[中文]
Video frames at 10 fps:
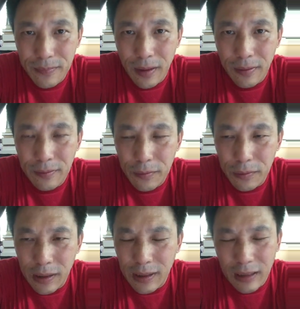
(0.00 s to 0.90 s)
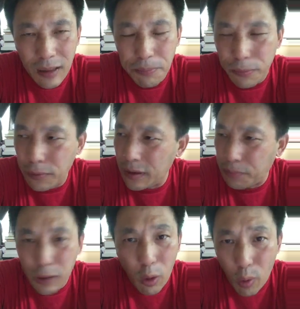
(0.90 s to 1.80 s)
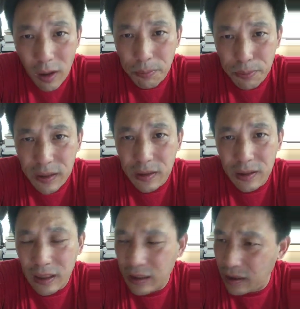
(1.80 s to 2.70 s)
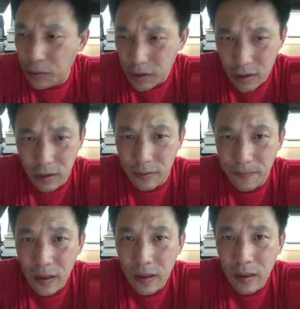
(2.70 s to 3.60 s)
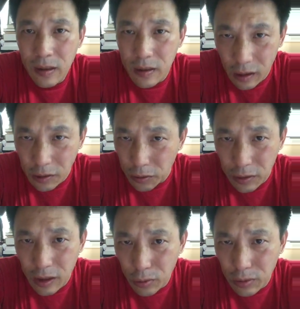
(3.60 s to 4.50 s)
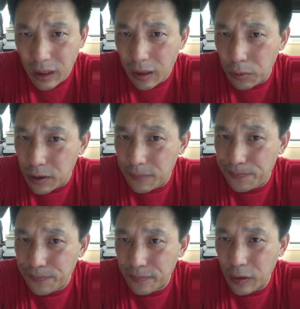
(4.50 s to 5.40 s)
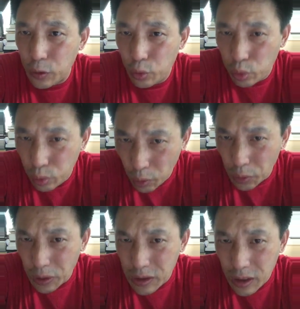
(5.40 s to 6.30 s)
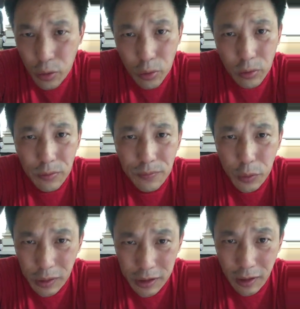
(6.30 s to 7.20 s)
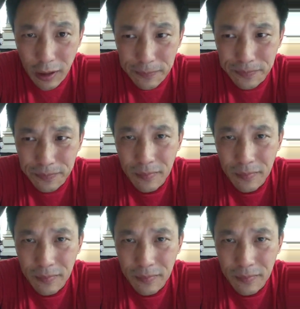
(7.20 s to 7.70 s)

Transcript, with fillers: 嗯，共产党当然不会不到黄河不死心，他一定会试，直到有一天中国大陆人足够的人数觉醒了，